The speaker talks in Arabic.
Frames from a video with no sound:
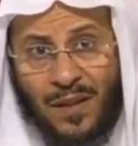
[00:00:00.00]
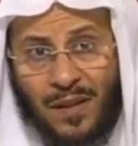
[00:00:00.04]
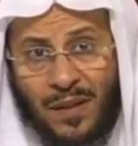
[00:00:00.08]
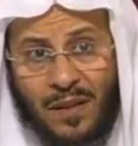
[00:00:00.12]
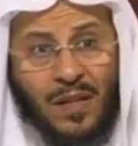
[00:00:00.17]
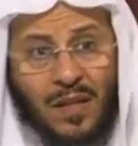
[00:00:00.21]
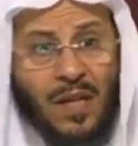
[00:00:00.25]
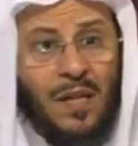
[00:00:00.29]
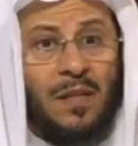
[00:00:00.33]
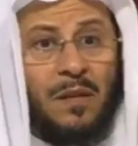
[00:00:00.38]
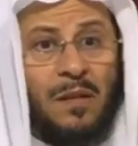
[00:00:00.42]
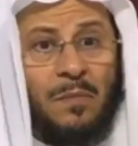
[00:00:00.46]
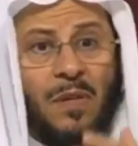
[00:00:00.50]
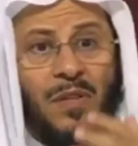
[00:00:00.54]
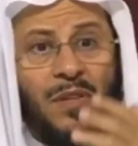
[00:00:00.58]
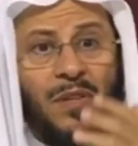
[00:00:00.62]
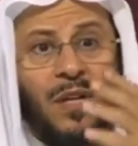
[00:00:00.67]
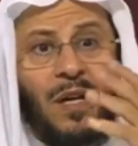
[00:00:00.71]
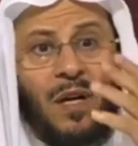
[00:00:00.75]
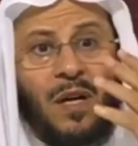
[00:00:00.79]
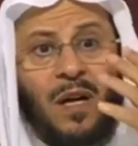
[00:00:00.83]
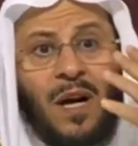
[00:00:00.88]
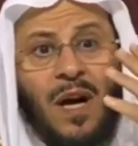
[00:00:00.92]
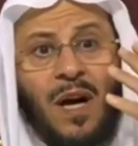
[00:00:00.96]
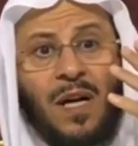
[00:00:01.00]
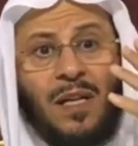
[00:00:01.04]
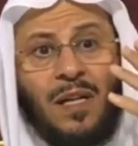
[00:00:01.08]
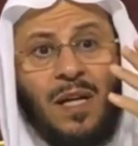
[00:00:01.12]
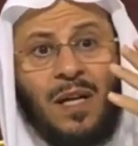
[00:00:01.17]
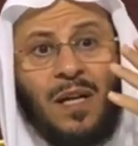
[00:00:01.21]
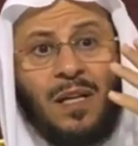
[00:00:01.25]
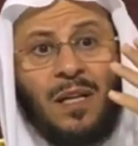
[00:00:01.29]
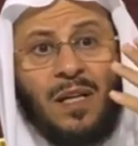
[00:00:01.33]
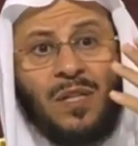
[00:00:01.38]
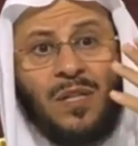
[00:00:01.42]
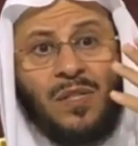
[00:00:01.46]
يعني مثلا قال
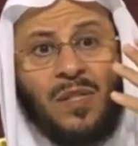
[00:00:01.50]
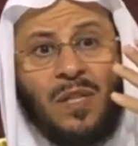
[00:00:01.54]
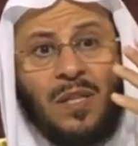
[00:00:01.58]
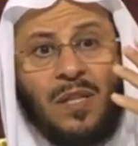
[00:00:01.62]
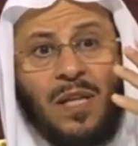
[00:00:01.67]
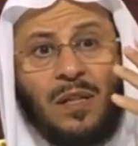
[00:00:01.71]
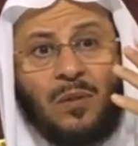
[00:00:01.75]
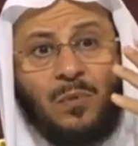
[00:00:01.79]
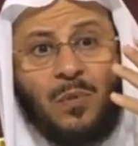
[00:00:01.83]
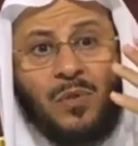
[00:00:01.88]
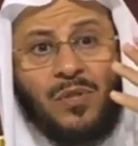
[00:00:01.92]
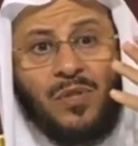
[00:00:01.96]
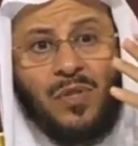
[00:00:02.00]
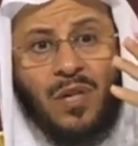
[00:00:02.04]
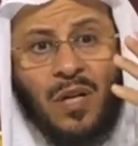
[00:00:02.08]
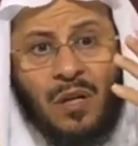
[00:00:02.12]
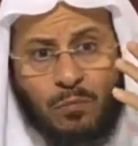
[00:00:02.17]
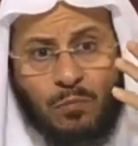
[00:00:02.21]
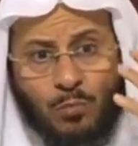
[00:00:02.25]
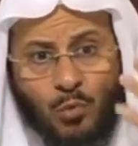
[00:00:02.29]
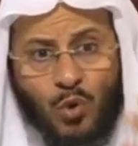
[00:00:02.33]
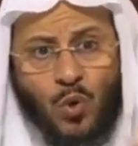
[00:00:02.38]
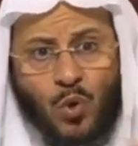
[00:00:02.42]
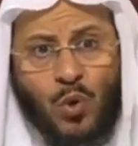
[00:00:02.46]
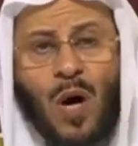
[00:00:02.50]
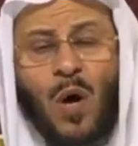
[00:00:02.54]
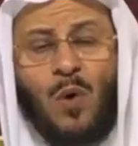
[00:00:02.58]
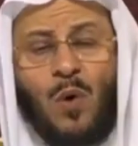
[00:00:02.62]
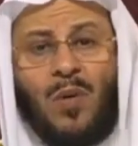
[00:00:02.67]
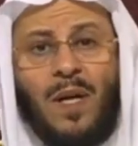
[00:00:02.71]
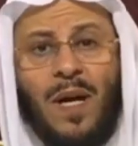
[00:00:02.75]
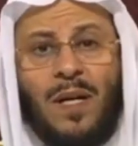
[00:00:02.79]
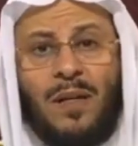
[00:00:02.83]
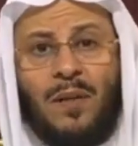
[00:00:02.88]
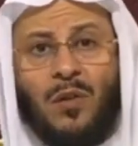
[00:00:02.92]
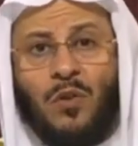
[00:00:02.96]
عليه الصلاة والسلام مروا
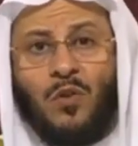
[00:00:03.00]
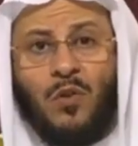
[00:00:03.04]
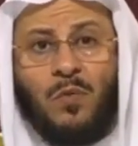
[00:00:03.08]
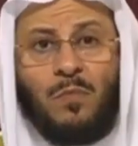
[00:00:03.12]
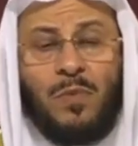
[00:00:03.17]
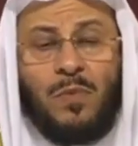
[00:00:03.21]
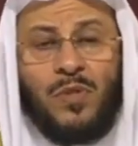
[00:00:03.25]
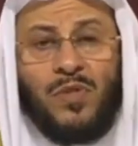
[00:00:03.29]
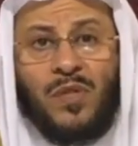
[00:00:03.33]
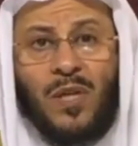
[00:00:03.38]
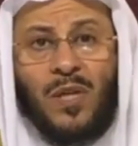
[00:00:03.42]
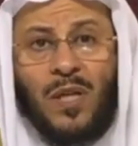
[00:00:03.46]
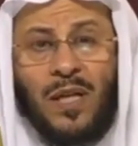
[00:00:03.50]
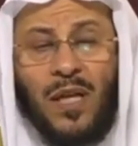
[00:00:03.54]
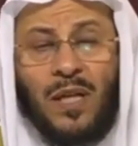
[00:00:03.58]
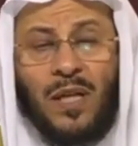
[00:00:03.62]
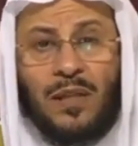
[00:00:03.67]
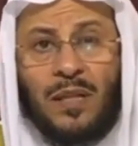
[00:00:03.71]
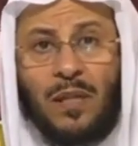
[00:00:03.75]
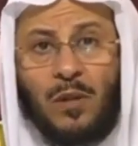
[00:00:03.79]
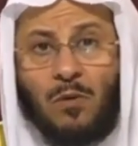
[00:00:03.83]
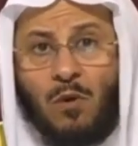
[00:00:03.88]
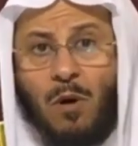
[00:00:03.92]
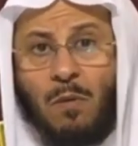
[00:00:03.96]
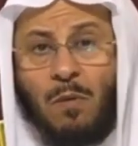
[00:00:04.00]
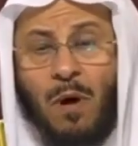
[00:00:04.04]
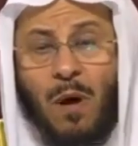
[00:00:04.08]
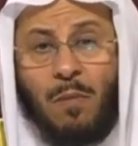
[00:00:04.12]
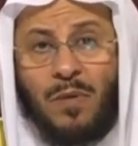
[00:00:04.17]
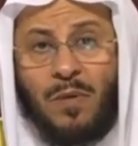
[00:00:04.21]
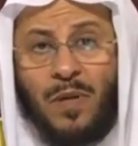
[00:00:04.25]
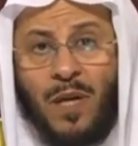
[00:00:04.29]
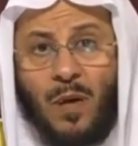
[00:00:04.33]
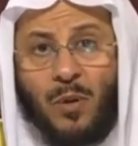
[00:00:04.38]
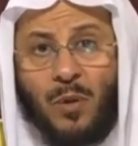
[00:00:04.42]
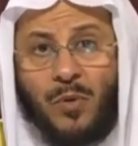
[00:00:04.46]
أولادكم بالصلاة وهم
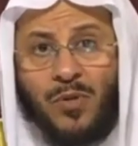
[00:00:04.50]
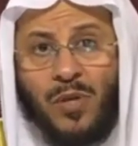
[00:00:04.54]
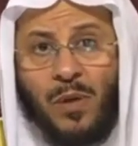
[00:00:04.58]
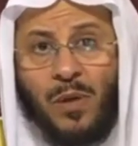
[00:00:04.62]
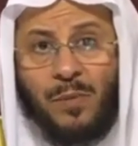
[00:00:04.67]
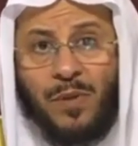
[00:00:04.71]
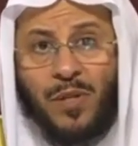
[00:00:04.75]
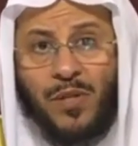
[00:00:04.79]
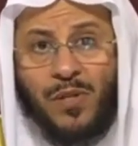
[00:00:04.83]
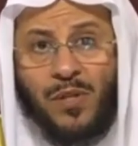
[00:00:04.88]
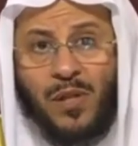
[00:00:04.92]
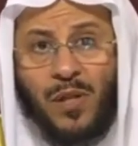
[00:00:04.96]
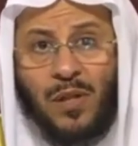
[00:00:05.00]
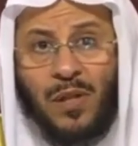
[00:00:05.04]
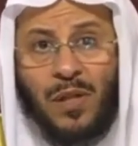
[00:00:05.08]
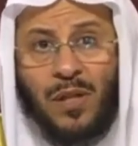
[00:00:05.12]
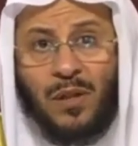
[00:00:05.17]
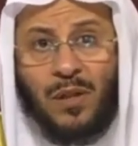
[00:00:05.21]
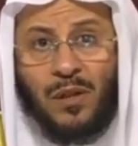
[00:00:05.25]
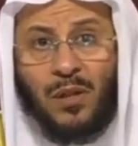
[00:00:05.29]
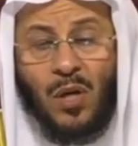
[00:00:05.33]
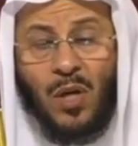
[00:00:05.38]
أبناء سبع سنين